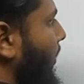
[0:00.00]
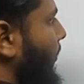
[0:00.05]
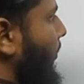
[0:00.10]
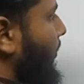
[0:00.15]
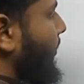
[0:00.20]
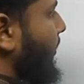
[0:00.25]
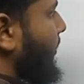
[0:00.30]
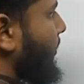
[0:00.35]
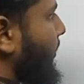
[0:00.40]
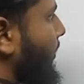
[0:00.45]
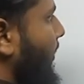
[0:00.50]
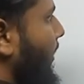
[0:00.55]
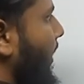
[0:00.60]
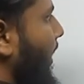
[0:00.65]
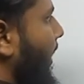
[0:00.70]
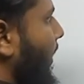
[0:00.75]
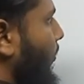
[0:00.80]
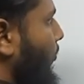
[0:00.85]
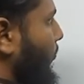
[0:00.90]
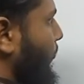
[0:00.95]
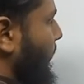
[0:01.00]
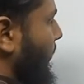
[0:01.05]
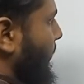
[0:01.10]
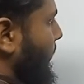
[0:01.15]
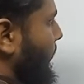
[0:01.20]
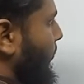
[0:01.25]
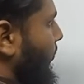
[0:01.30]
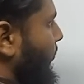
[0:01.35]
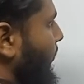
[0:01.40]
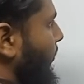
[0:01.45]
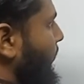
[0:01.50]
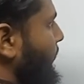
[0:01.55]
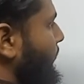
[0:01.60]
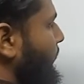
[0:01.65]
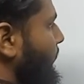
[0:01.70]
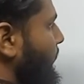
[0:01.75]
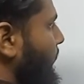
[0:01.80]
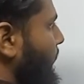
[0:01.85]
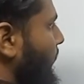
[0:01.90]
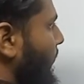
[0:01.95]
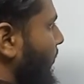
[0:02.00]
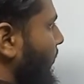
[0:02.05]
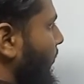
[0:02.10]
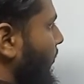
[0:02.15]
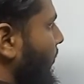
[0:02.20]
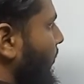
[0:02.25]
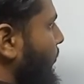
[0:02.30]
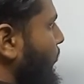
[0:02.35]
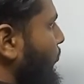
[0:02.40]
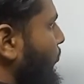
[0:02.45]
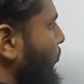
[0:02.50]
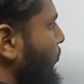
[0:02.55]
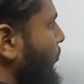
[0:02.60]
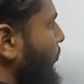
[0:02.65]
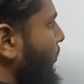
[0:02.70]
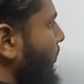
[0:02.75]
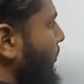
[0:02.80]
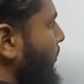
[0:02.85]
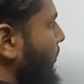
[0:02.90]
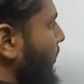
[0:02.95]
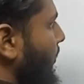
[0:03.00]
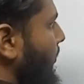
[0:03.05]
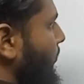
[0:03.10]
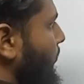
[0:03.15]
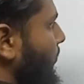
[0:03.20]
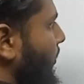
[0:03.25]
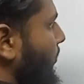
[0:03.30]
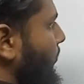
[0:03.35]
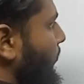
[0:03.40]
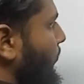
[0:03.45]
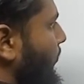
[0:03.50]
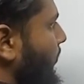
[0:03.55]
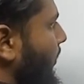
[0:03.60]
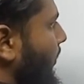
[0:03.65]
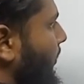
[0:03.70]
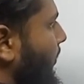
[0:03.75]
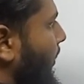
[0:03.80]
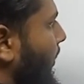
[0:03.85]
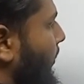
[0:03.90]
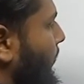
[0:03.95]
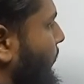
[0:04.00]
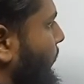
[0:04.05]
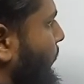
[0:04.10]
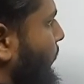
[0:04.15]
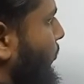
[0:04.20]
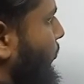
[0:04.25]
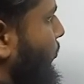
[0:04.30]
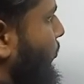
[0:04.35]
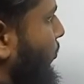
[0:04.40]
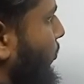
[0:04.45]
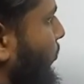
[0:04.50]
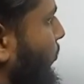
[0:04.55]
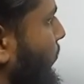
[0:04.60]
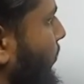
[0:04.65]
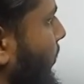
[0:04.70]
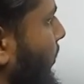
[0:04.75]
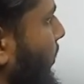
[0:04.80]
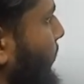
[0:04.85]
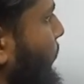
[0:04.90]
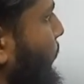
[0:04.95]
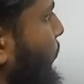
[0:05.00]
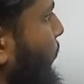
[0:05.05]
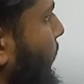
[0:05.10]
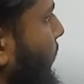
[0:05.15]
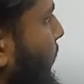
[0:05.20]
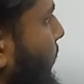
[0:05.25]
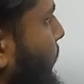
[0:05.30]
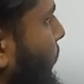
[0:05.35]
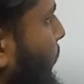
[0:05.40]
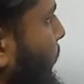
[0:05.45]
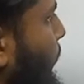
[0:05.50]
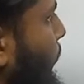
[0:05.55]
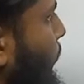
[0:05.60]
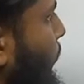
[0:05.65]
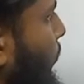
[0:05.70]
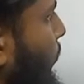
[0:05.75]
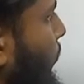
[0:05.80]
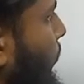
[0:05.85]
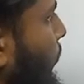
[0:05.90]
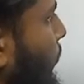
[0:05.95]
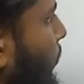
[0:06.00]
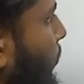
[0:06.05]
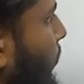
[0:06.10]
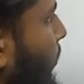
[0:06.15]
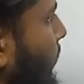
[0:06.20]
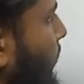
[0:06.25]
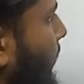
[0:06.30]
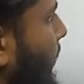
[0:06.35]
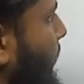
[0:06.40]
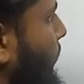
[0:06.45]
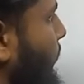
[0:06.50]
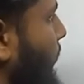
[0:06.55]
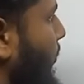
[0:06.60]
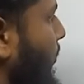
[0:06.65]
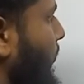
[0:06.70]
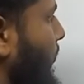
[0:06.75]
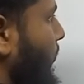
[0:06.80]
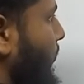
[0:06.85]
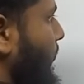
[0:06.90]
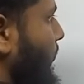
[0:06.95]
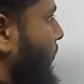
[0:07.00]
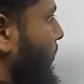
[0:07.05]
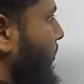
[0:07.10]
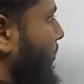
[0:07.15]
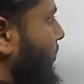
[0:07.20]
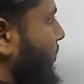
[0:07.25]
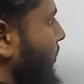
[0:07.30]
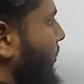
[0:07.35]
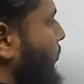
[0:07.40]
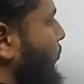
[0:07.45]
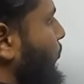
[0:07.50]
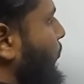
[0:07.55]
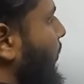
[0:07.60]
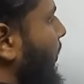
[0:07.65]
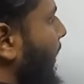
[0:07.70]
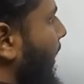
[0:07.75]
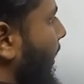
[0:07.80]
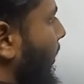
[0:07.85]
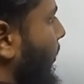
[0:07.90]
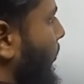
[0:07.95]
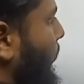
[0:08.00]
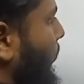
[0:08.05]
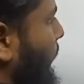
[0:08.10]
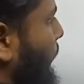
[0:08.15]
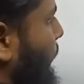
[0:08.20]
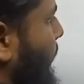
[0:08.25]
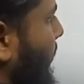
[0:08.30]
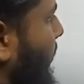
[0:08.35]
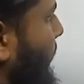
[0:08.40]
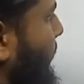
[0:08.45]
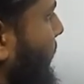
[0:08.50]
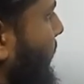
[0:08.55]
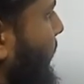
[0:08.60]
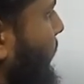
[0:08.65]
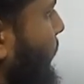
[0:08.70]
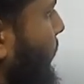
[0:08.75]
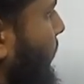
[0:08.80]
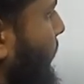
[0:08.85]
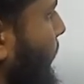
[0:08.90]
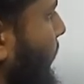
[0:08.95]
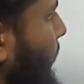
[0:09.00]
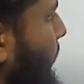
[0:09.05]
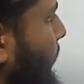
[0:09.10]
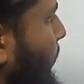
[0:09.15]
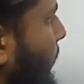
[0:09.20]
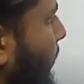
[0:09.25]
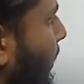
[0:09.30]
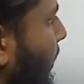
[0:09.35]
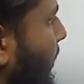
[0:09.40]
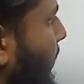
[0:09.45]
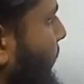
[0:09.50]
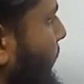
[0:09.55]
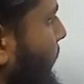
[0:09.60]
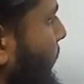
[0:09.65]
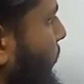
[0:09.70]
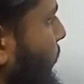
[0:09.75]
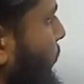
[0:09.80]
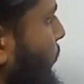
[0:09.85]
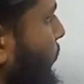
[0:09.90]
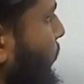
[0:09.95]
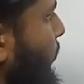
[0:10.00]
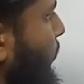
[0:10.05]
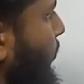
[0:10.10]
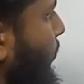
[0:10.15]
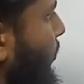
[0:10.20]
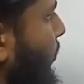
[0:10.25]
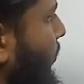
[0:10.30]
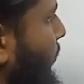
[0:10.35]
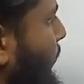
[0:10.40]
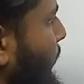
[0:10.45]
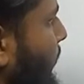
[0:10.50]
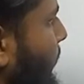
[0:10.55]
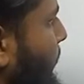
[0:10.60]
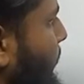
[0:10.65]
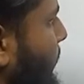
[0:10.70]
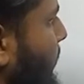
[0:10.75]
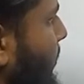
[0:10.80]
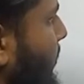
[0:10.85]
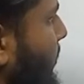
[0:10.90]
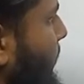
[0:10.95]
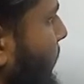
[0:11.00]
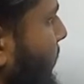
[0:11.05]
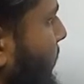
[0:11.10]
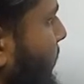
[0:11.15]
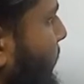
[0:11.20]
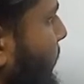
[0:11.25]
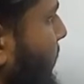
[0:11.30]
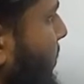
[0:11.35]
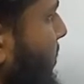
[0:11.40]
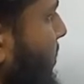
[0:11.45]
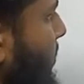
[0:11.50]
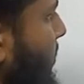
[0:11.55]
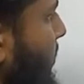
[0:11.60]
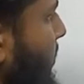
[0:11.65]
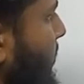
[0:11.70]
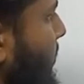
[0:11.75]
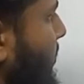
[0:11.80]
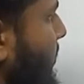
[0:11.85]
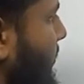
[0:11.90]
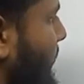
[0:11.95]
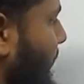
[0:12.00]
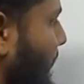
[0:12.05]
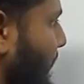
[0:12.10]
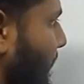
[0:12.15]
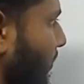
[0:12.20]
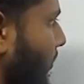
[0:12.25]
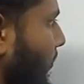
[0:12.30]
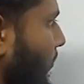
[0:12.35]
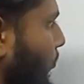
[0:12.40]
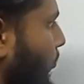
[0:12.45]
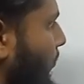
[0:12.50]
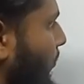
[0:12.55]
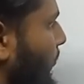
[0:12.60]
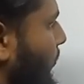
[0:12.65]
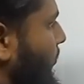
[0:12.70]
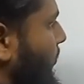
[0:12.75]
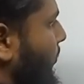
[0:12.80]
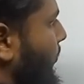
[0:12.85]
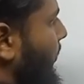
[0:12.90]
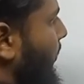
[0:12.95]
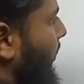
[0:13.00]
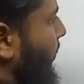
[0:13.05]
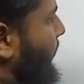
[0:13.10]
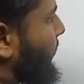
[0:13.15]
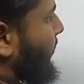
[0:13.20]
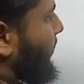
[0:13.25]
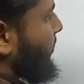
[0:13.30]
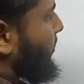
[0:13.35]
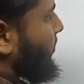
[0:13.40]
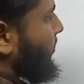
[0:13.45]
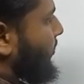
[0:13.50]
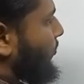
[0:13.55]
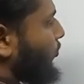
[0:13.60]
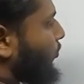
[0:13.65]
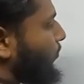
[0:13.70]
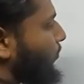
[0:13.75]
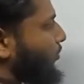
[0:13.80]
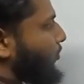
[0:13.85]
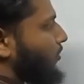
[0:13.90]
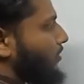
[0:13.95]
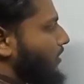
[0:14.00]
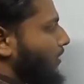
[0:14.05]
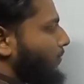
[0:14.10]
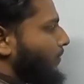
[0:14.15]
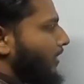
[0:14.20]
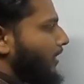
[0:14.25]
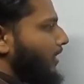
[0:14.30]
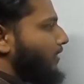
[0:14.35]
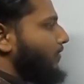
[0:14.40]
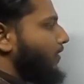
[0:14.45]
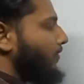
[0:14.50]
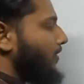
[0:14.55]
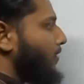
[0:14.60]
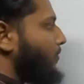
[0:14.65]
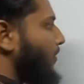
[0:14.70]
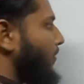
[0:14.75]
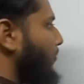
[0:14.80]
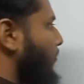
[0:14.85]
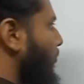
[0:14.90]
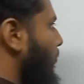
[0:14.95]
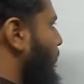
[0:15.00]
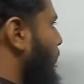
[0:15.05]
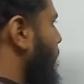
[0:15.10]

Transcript: যা হয় তার থেকে এক কম লিখতে হবে তাহলে দুই দুগুণে চার চার দুগুণে আট আট দুগুণে ষোলো তাহলে আমি উপরে লিখবো পনেরো অর্থাৎ নিচে চাইতে উপরে এক কম তাহলে আমি কী করতে পারি ফাইভ ইন্টু ফিফটিন ডিভাইডেড বাই সিক্সটি খুবই মজা হয়ে গেল আমাদের অ্যান্সার খুবই সহজে আমরা এইভাবে এই ম্যাথগুলো